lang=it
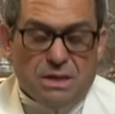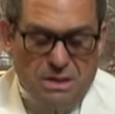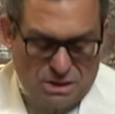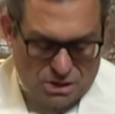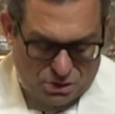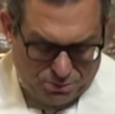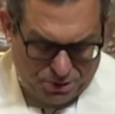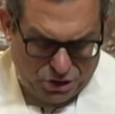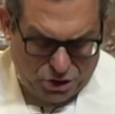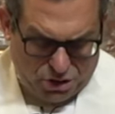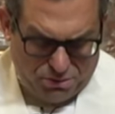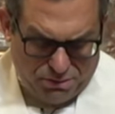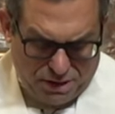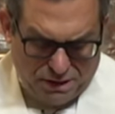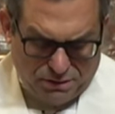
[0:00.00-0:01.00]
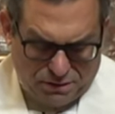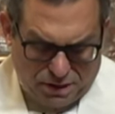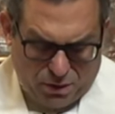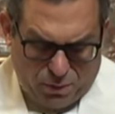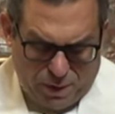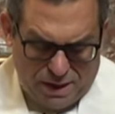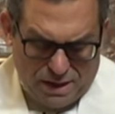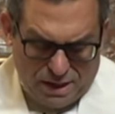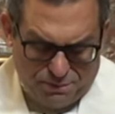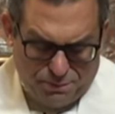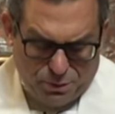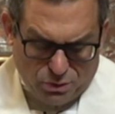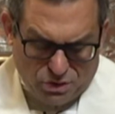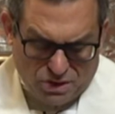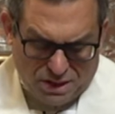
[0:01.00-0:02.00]
specialmente quelle
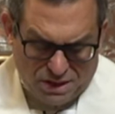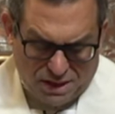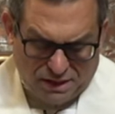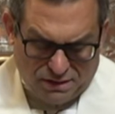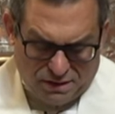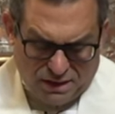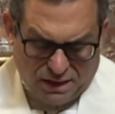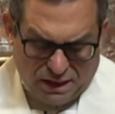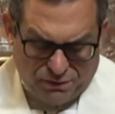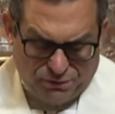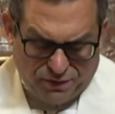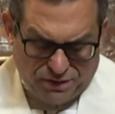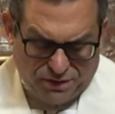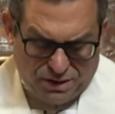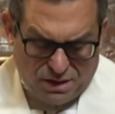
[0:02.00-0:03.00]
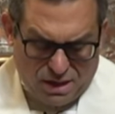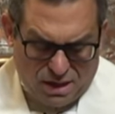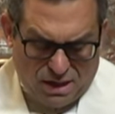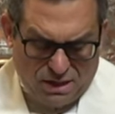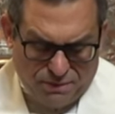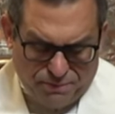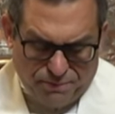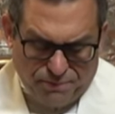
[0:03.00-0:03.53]
più segnate dalla fatica,